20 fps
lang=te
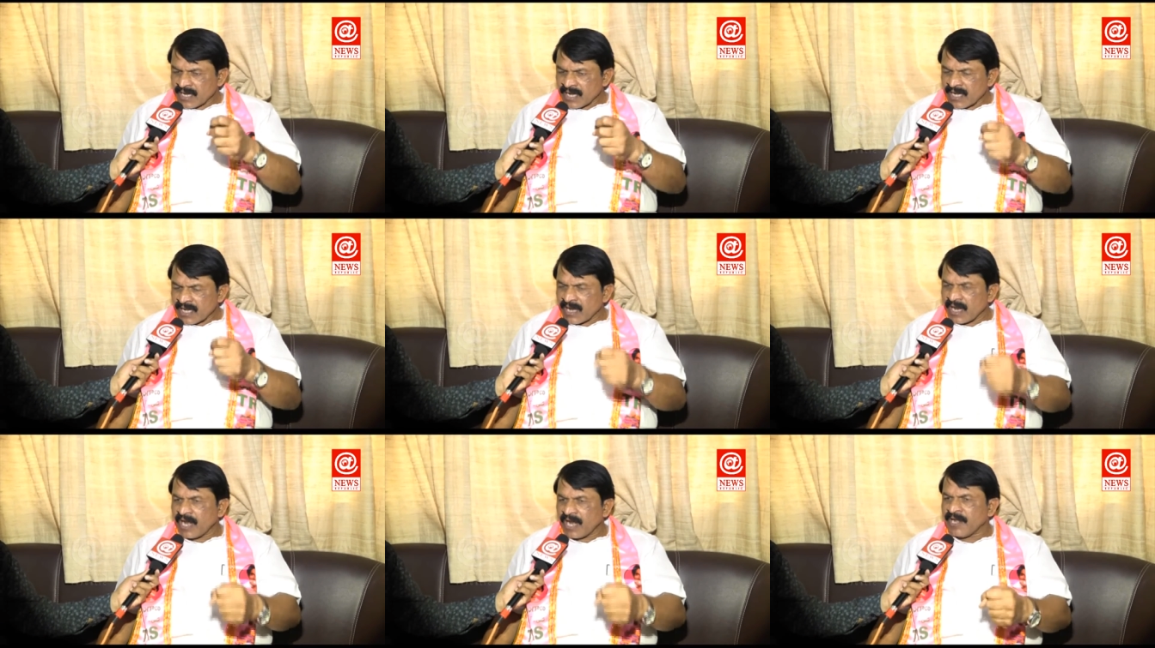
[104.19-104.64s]

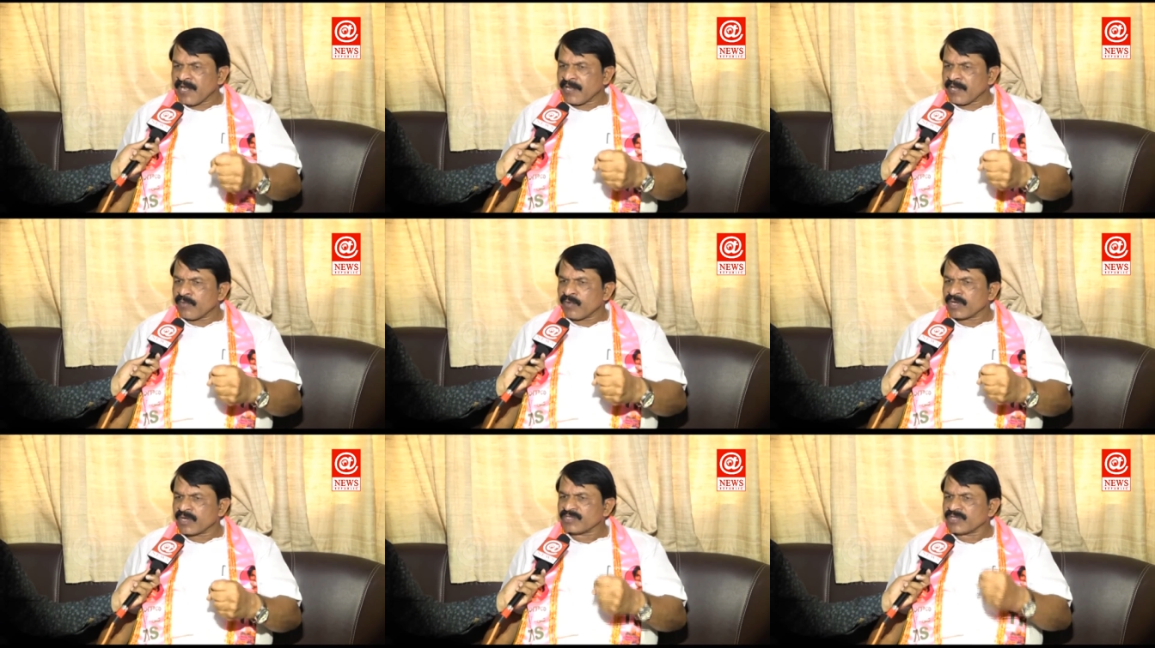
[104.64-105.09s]

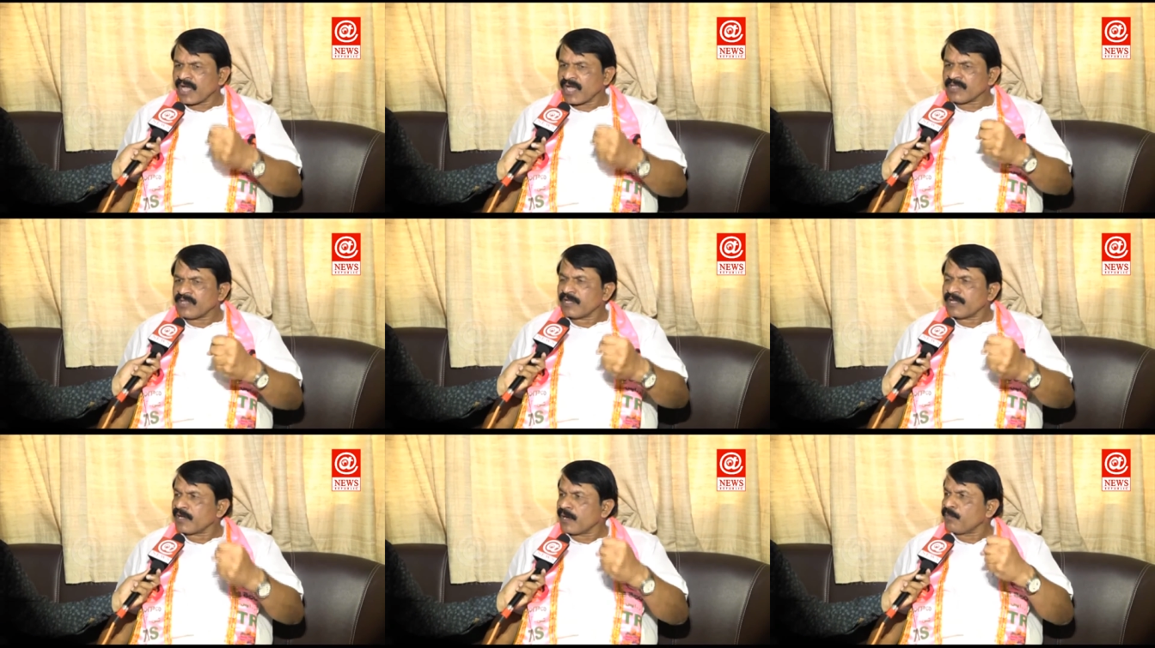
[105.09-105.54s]
నగరాన్ని ఒక
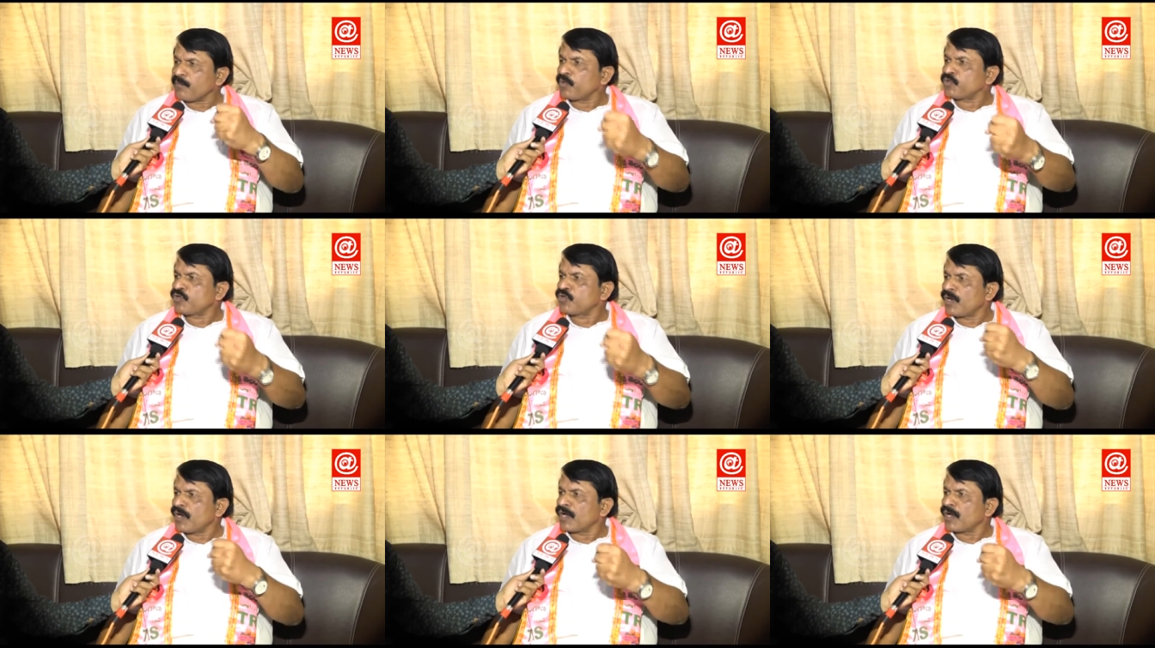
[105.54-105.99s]
శాంతి
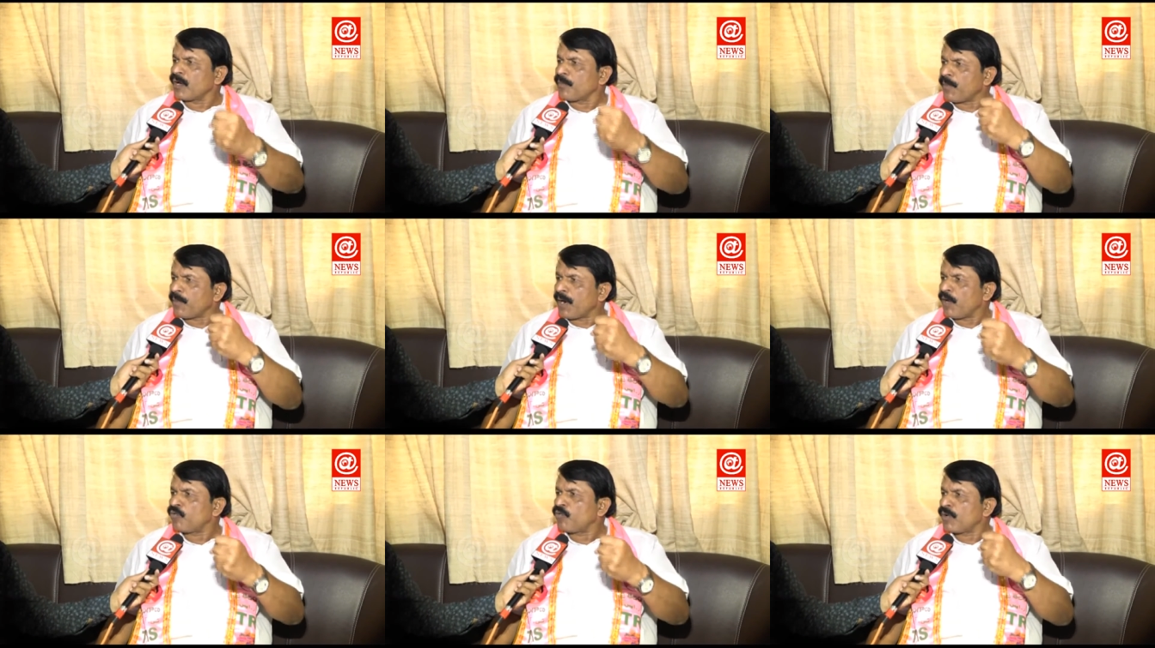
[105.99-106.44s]
కపోతంలోగా
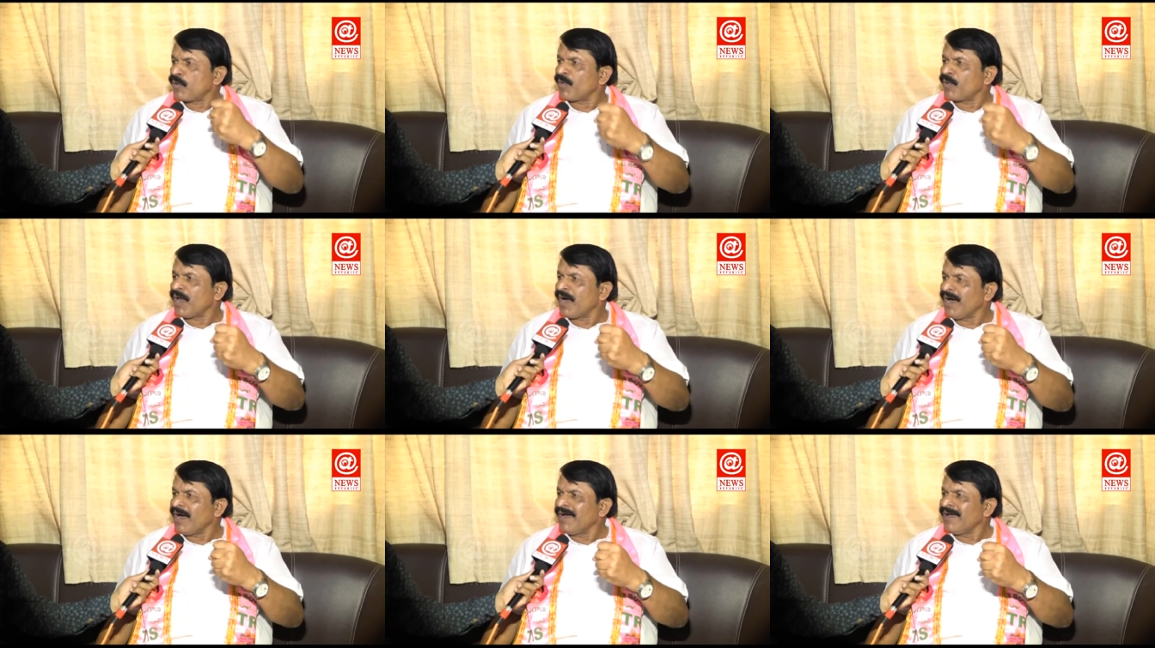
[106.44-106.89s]

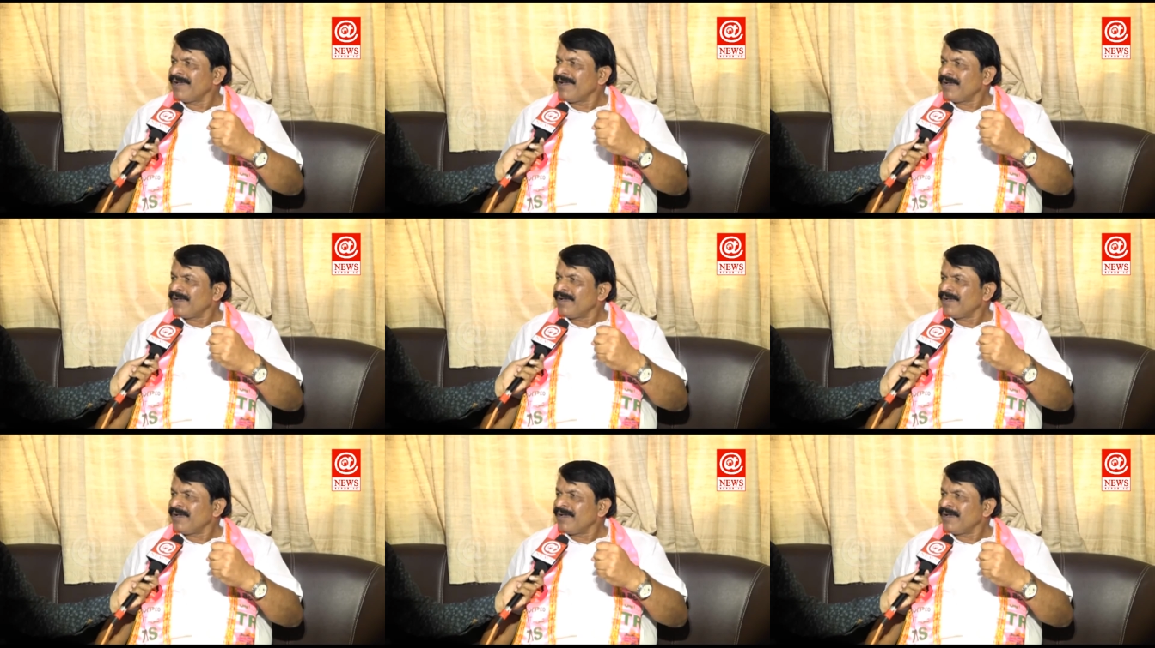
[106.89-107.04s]
పావురంలా